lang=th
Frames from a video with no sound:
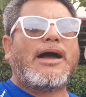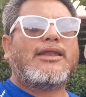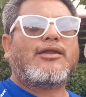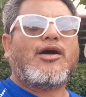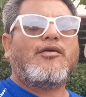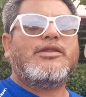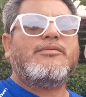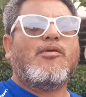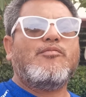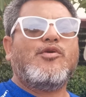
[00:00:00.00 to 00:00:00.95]
กหลักร้อยวันนี้
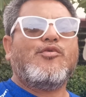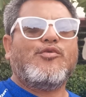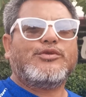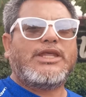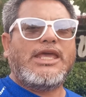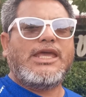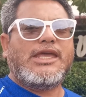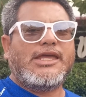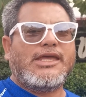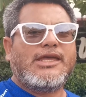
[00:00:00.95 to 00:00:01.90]
ผมอยู่ที่
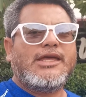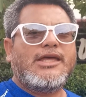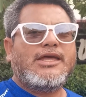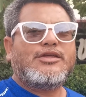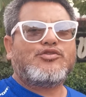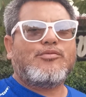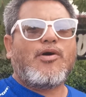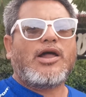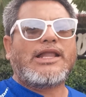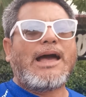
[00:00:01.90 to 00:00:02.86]
ชุมพ
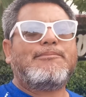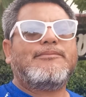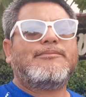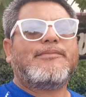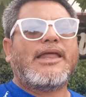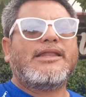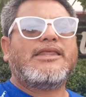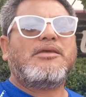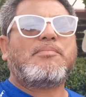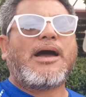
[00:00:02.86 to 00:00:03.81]
รครับ เป็น
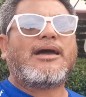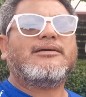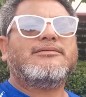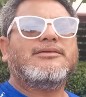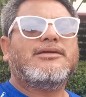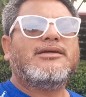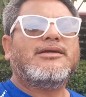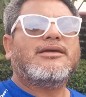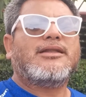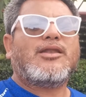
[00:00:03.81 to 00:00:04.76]
ที่พัก
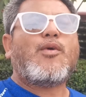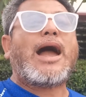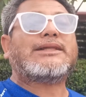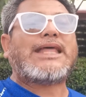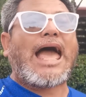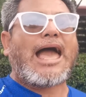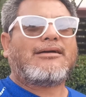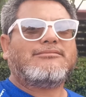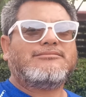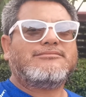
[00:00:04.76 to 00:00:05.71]
ระหว่างทาง
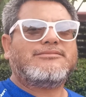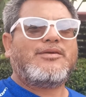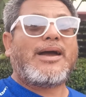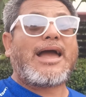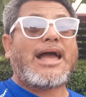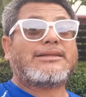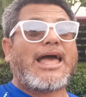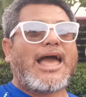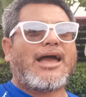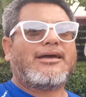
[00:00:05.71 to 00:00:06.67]
ที่พักข้าง
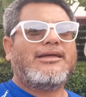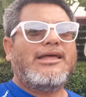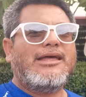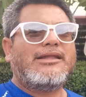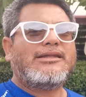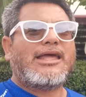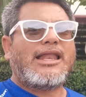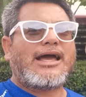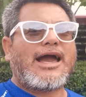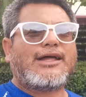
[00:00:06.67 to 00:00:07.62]
ทาง ใน
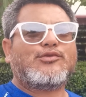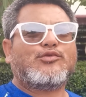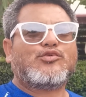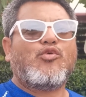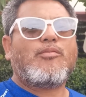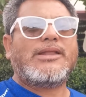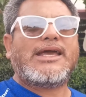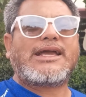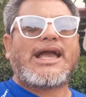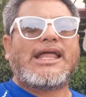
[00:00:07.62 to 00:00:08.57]
ราคาถูกๆ บรร
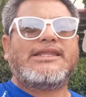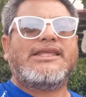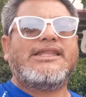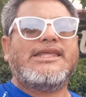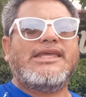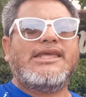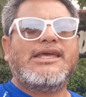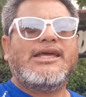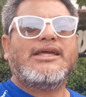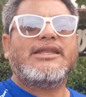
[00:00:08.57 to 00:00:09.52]
ยากาศ
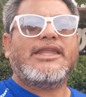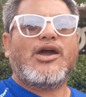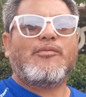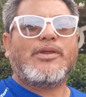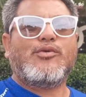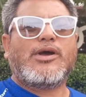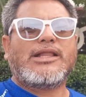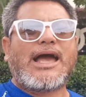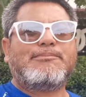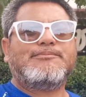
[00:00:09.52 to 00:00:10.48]
ดีๆ เดี๋ยวไปดูกัน
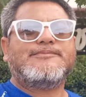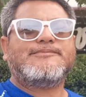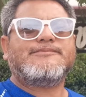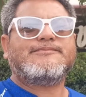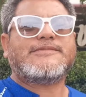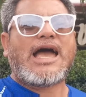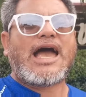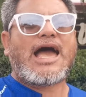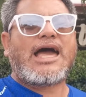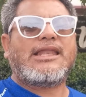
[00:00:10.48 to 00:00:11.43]
ครับ ทา
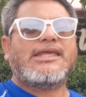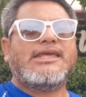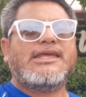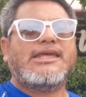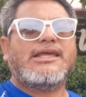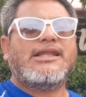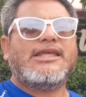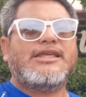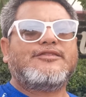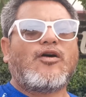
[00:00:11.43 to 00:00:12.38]
รี
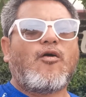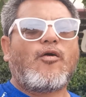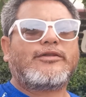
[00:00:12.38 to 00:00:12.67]
รีสอร์